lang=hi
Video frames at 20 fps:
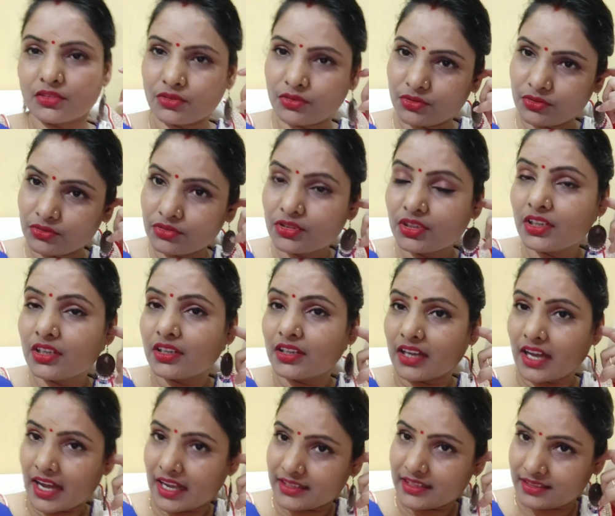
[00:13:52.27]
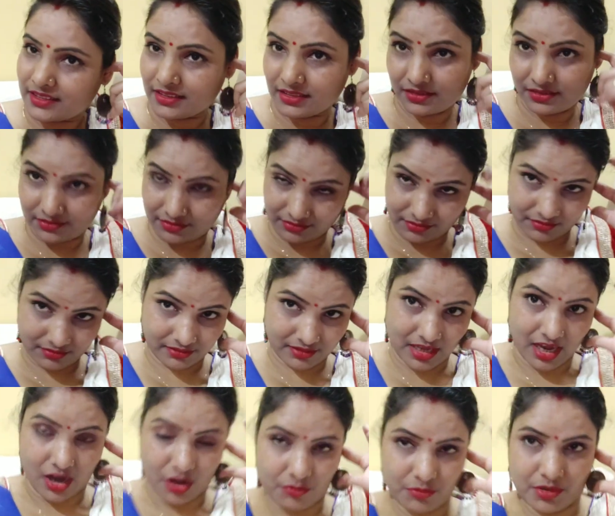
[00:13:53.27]
तो आज है ना
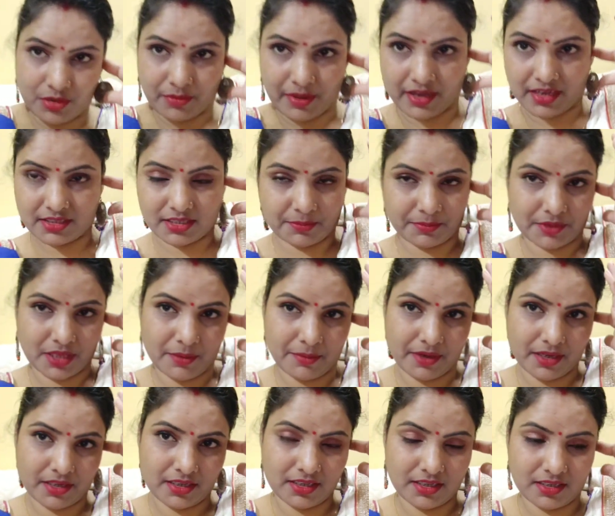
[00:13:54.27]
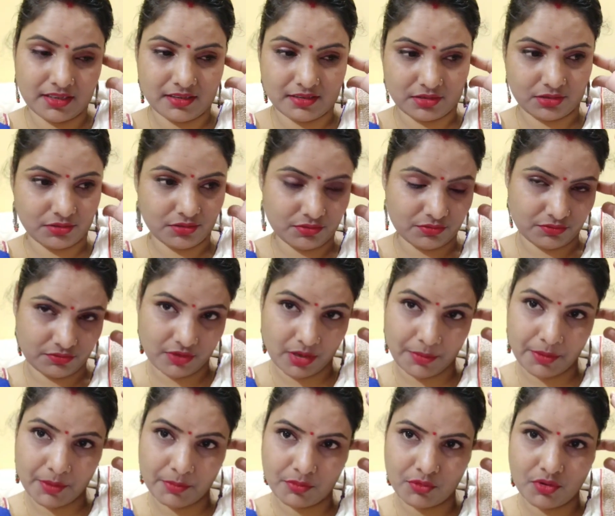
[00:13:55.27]
गांव में हमारे सप्ताह बैठी है ना तो
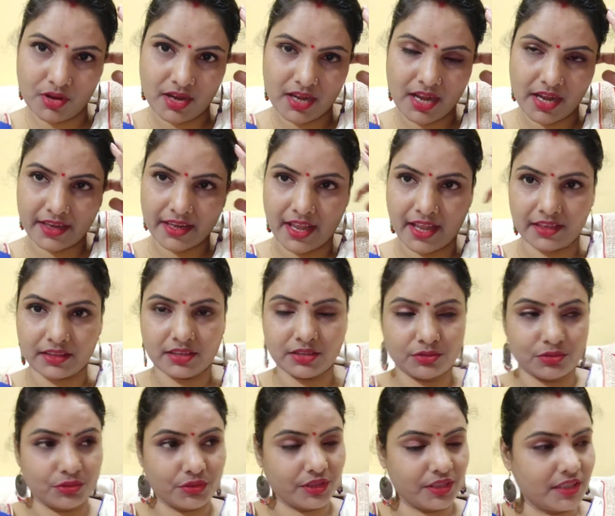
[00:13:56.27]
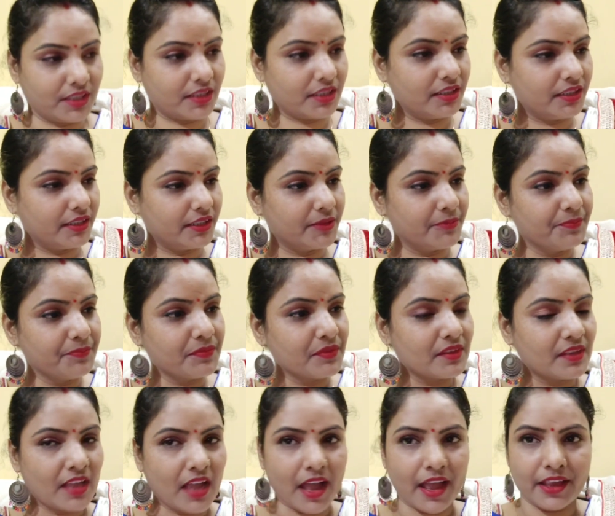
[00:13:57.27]
वहाँ पे पुआ खा के आए थे थोड़ी देर के लिए
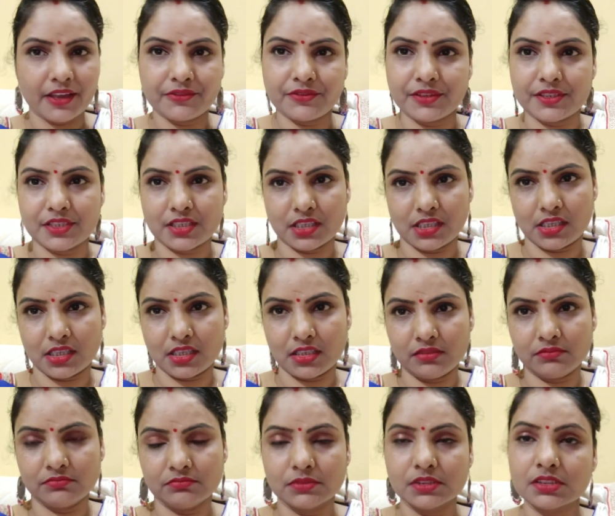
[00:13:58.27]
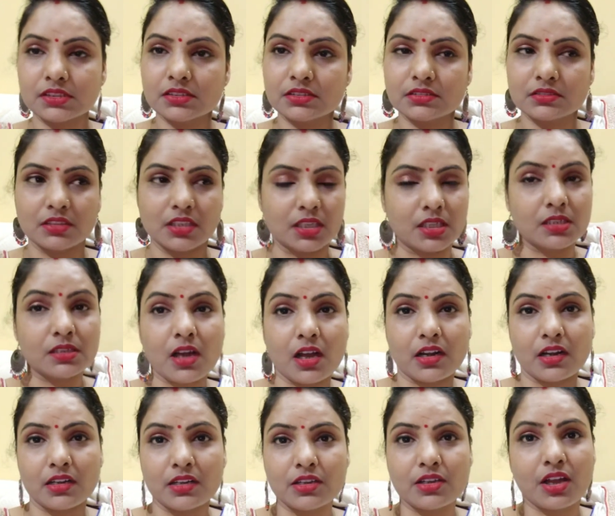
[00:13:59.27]
आए फिर चले गए बस लेकिन
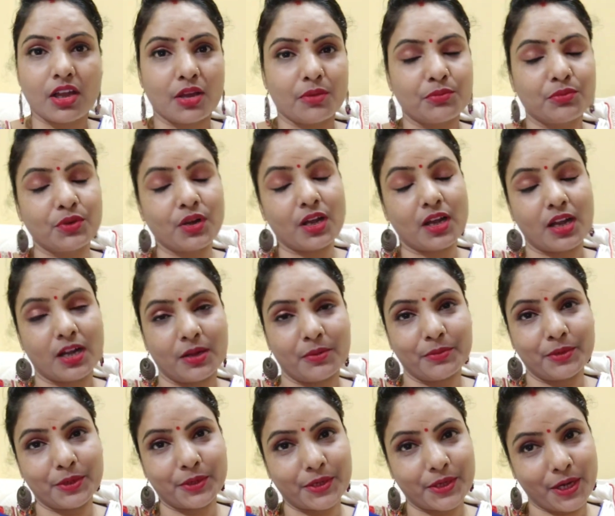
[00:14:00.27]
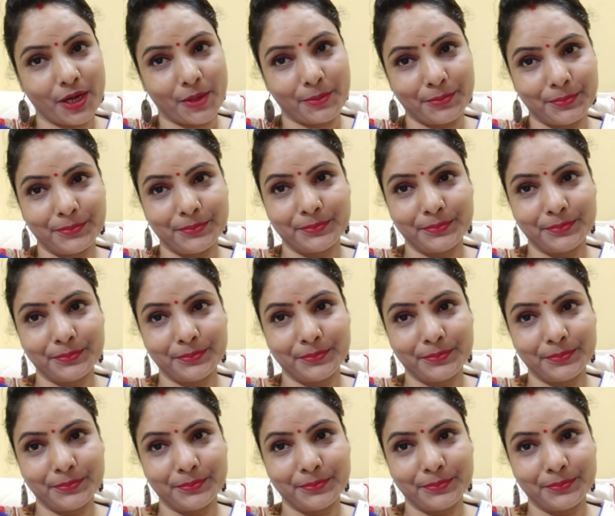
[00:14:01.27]
खाना नहीं खाया पूरा खाना मेरा खराब